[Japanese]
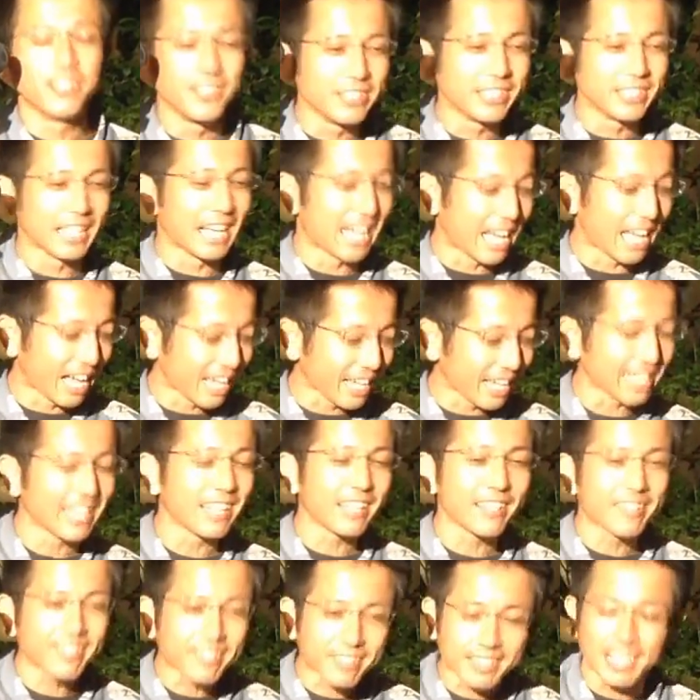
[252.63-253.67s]
ナイ
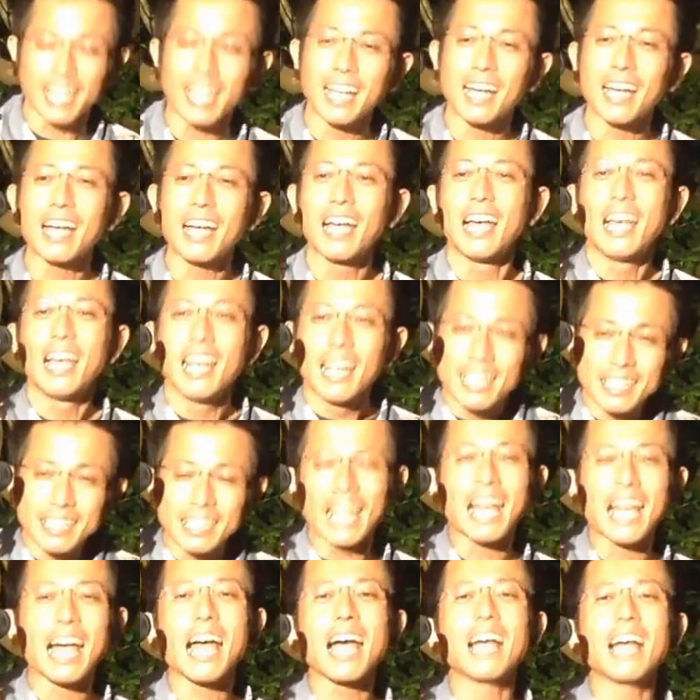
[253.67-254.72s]
サー、
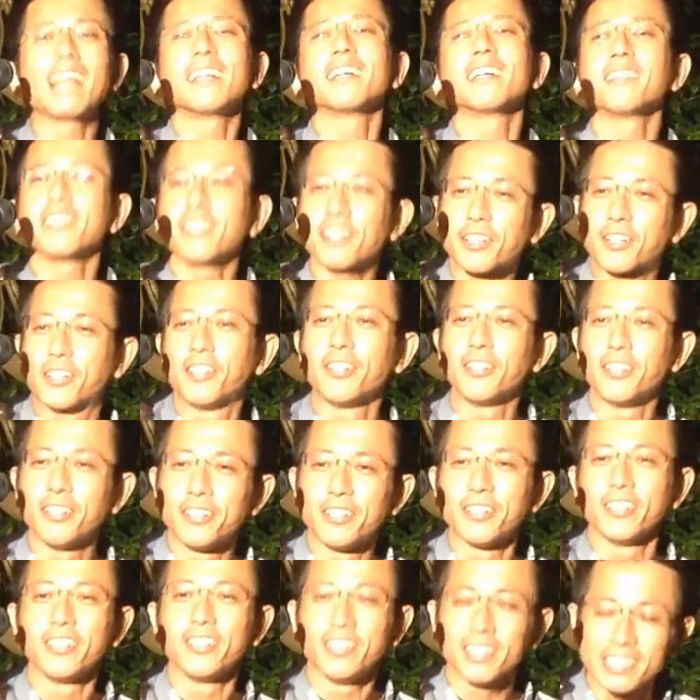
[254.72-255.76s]
ナンク
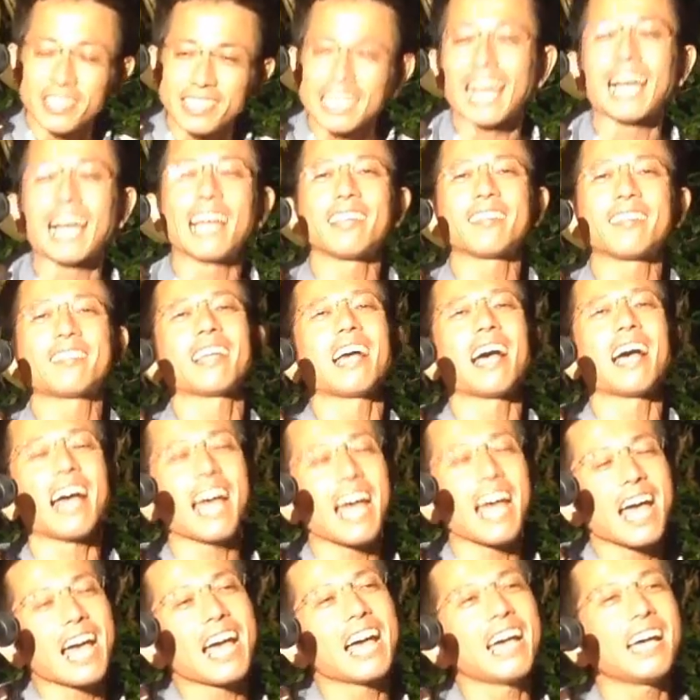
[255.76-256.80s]
ル
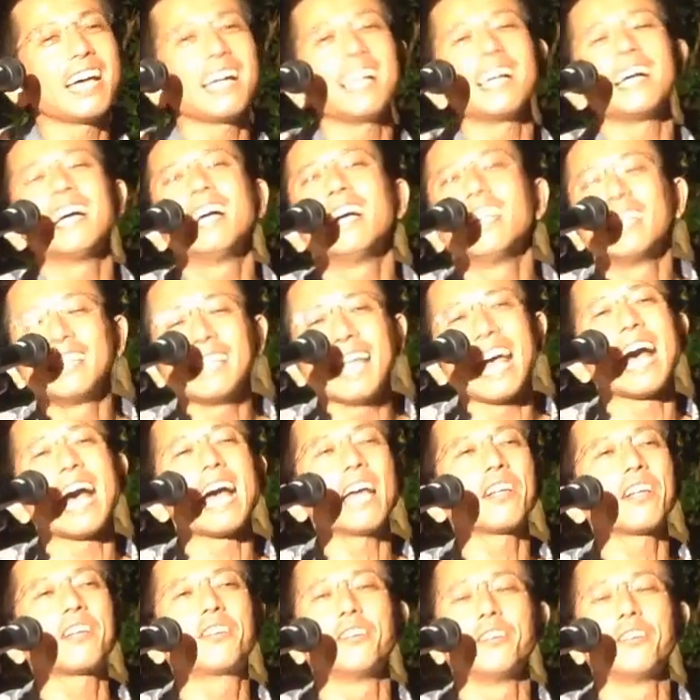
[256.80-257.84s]
ナイサー、
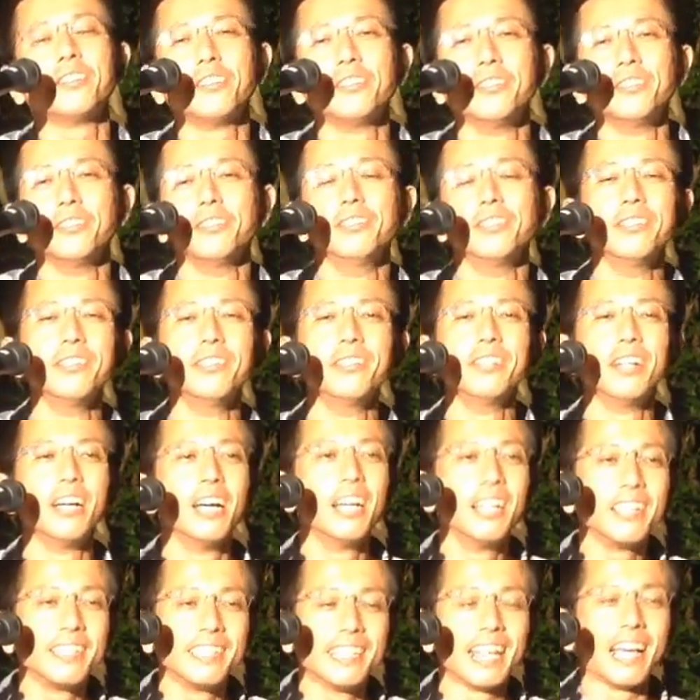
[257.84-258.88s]
ナンクル
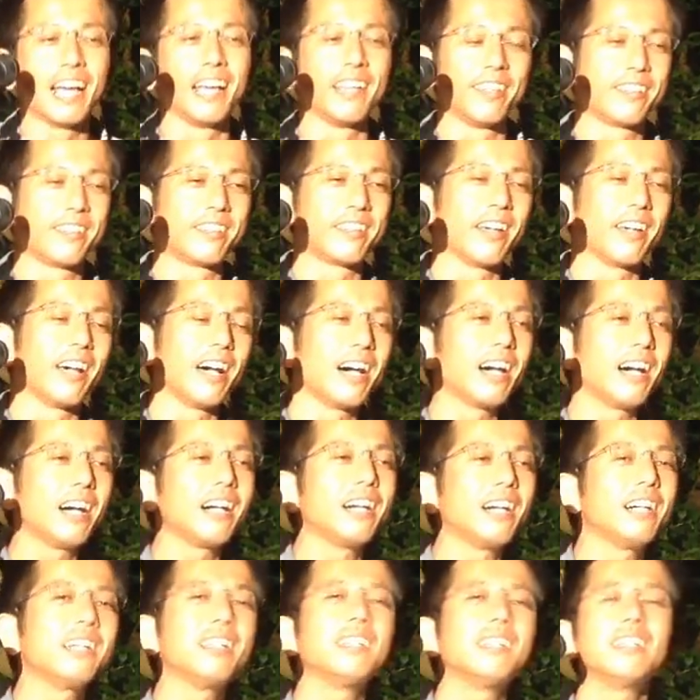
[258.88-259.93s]
ナイサー、
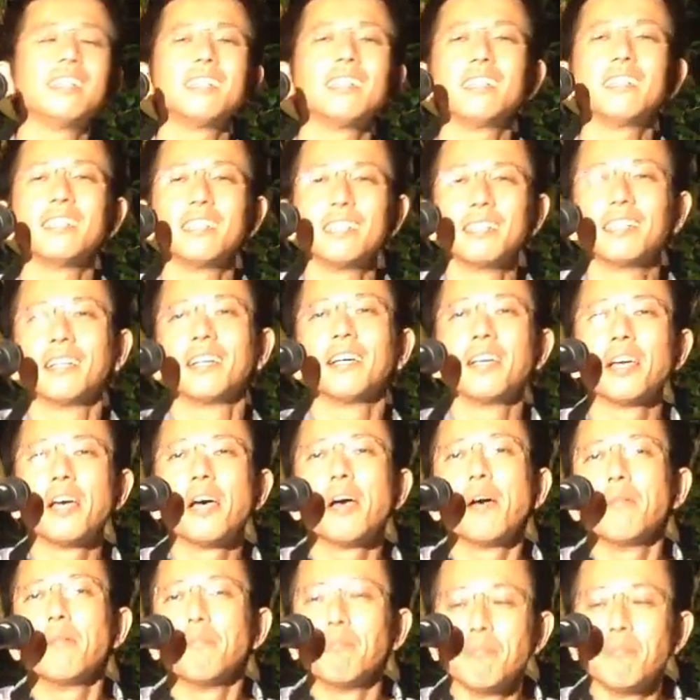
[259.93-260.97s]

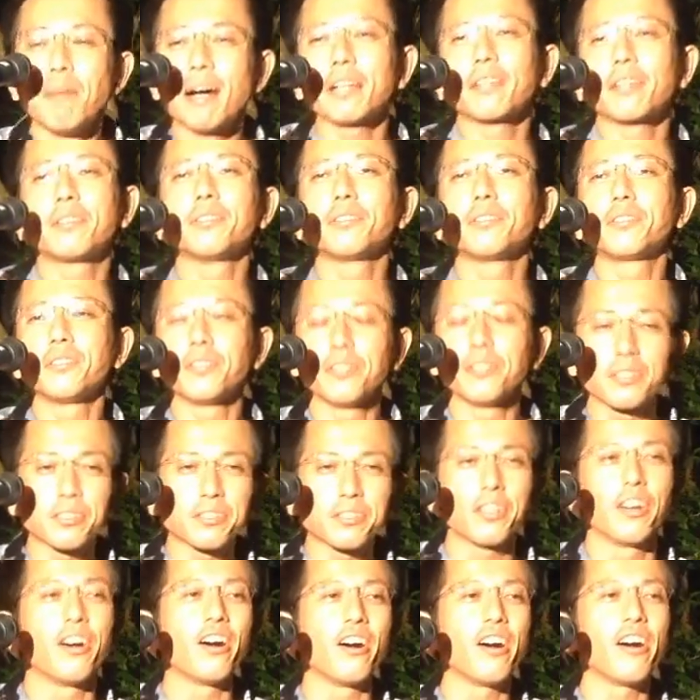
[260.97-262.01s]

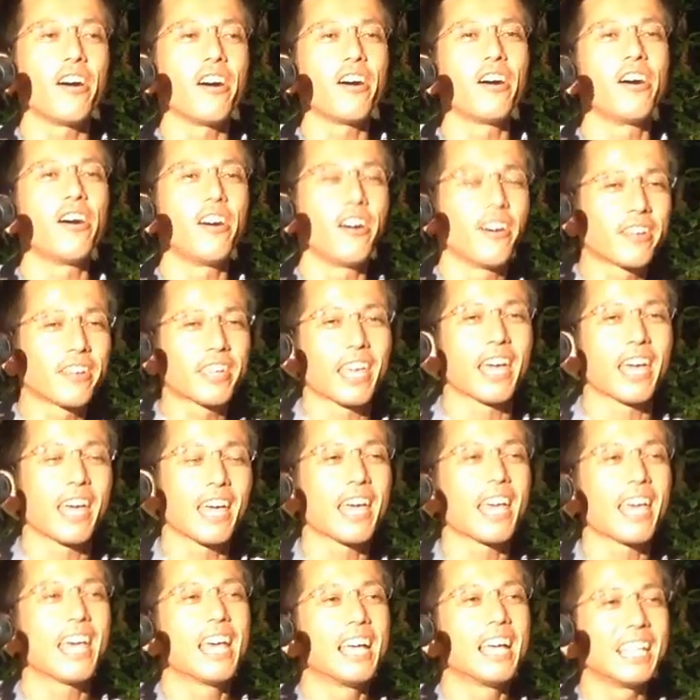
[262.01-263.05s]
マクトゥソーケ、
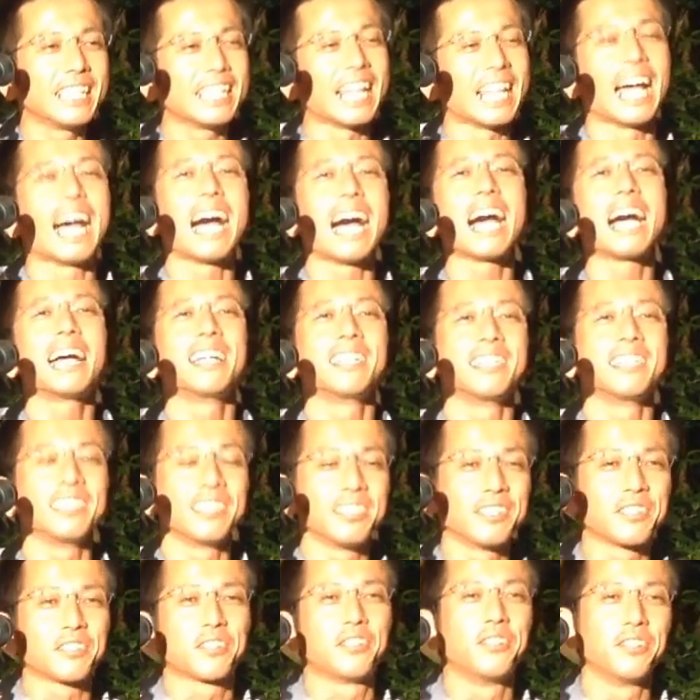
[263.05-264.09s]
ナン
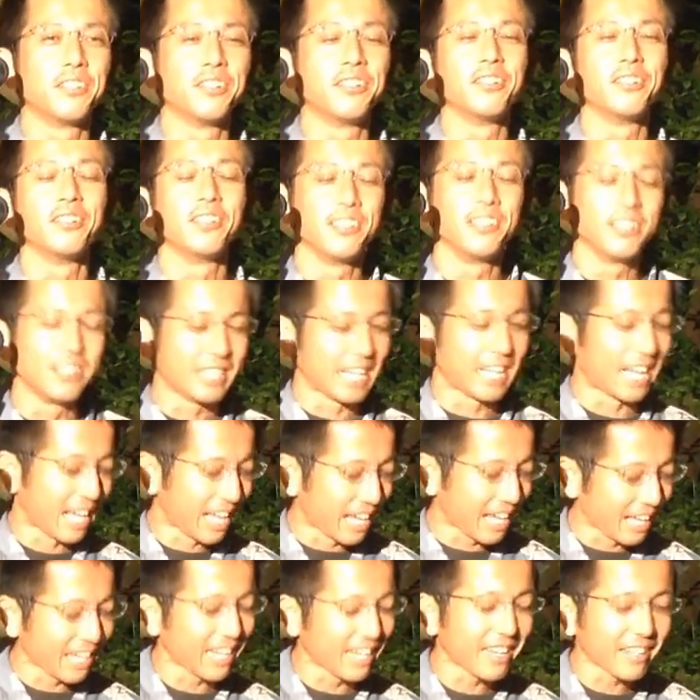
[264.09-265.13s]
クルナ
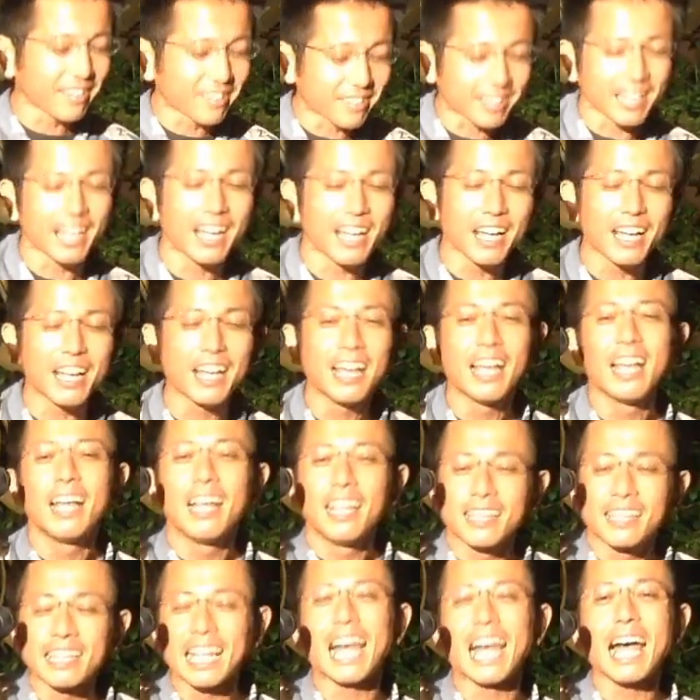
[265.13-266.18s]
イサー、
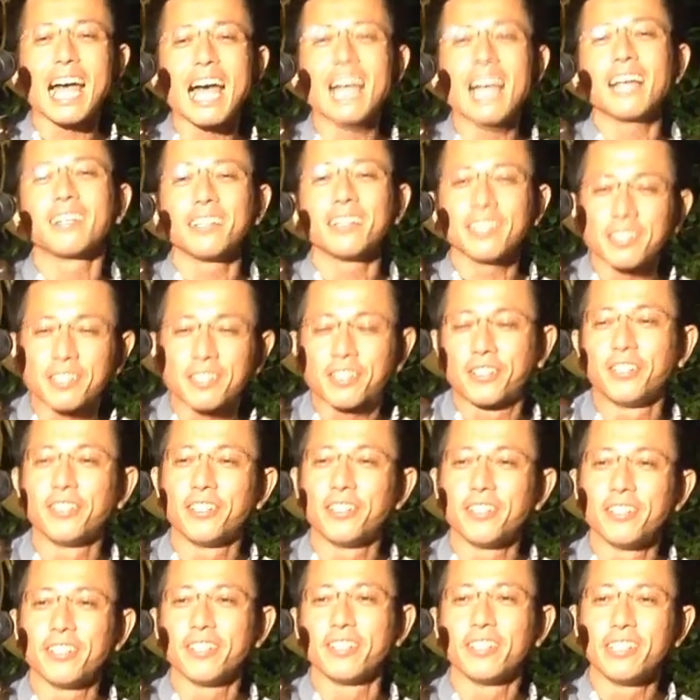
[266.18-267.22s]
ナン
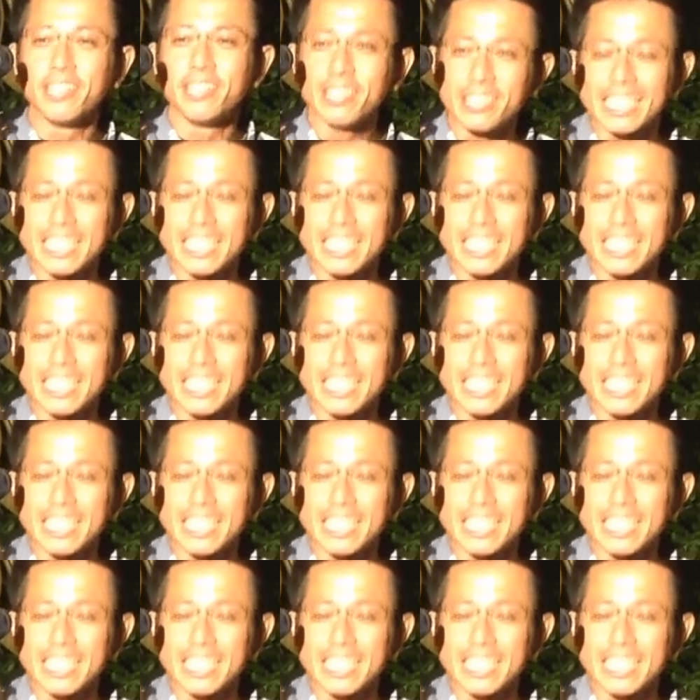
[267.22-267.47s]
クル